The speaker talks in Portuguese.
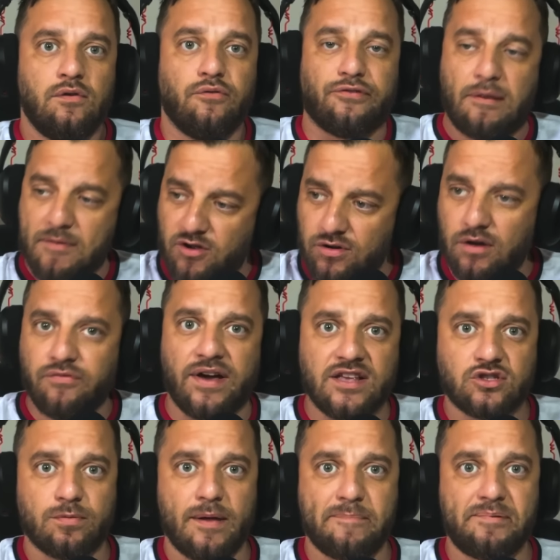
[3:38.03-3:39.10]
O Flamengo não
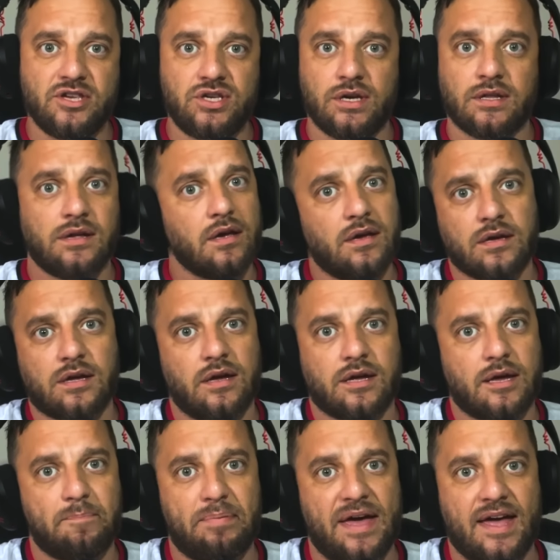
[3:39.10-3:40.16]
vai subir a pedida e, e
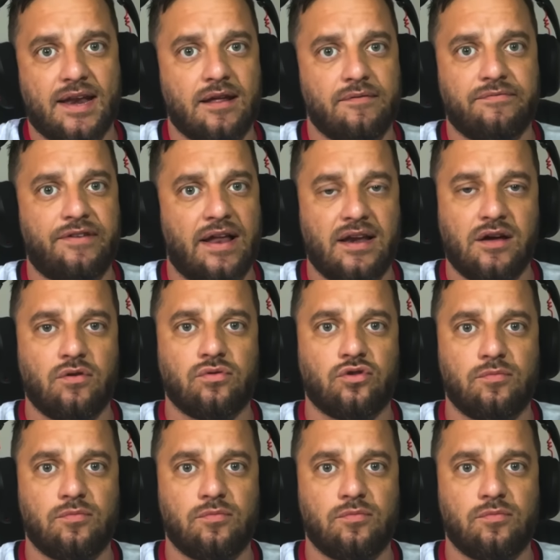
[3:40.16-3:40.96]
que pena, valeu.